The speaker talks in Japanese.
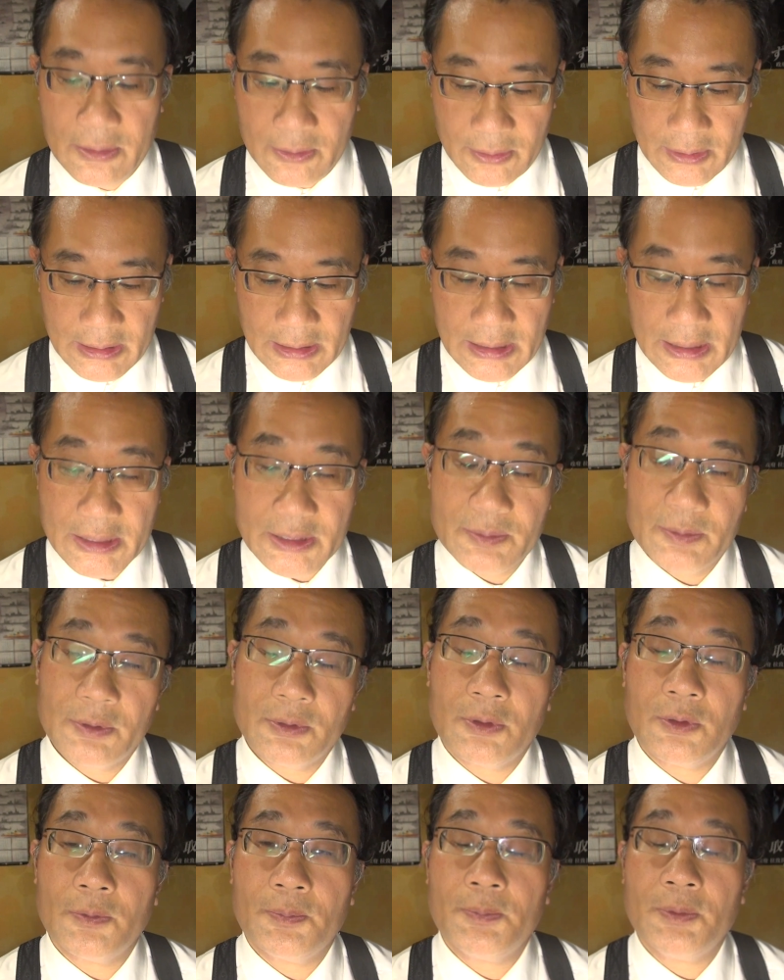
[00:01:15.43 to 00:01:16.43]
それから地
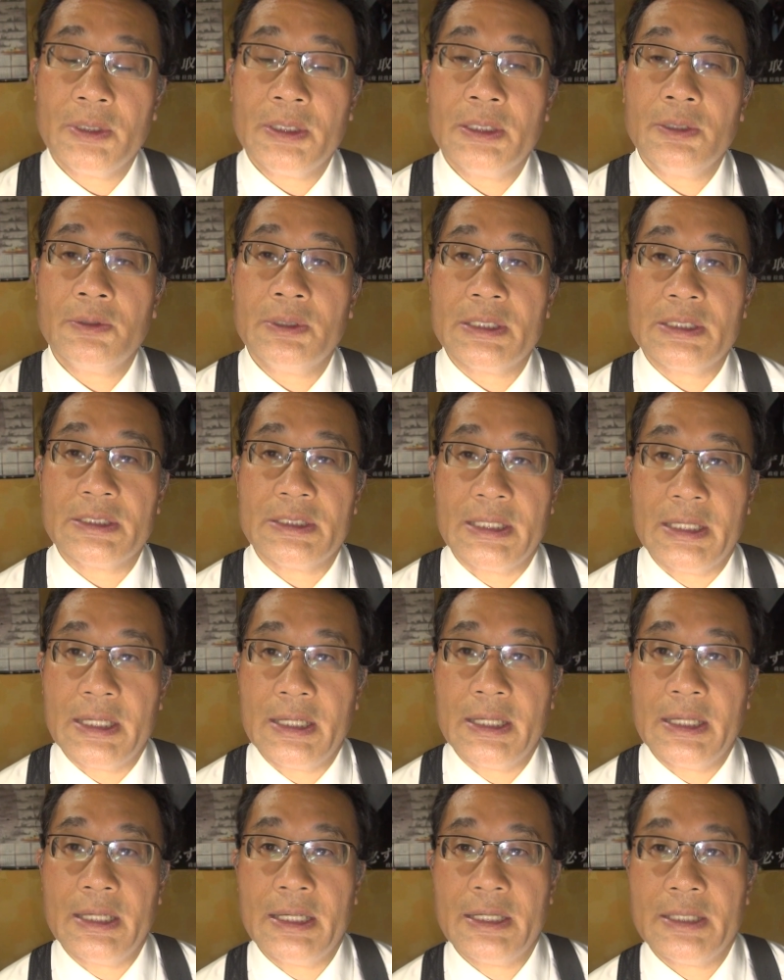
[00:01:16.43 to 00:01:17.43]
元六本木のです
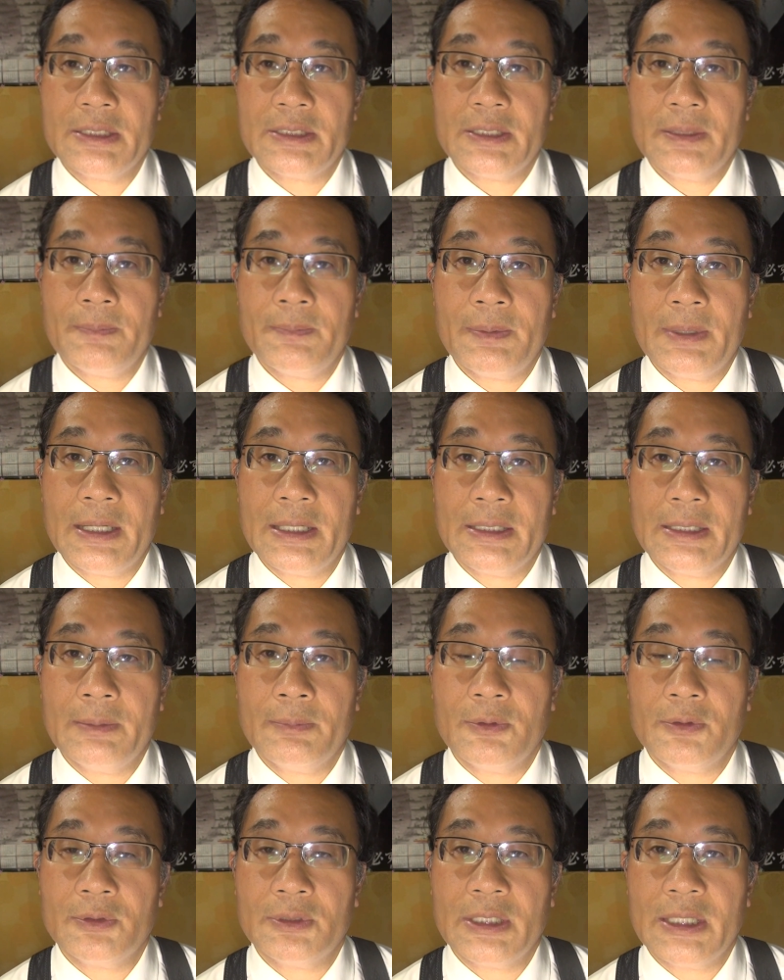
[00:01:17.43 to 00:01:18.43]
ね、えー、先輩
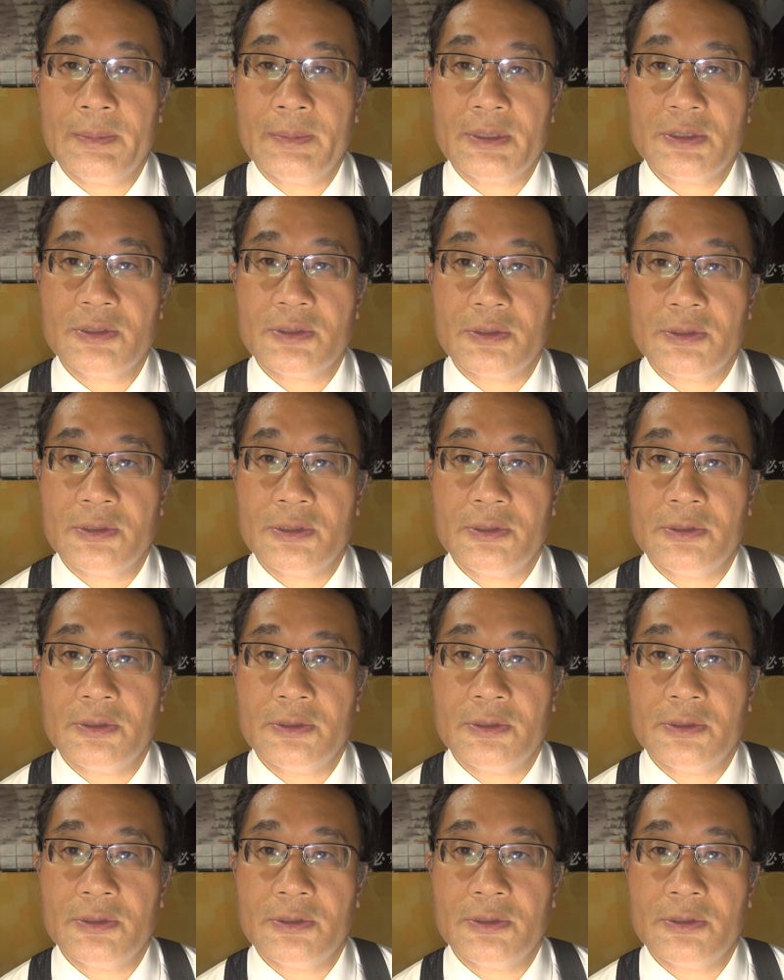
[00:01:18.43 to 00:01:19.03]
でもございます